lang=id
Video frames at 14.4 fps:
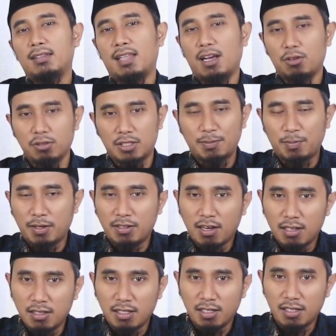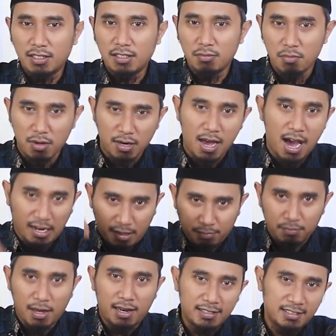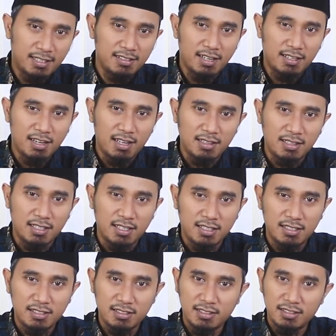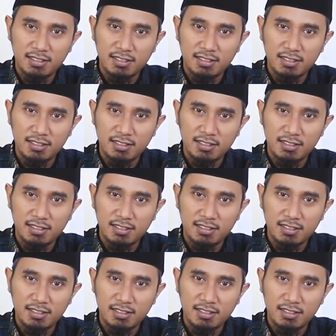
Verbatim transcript: takut kepada Allah berharap balasan dari Allah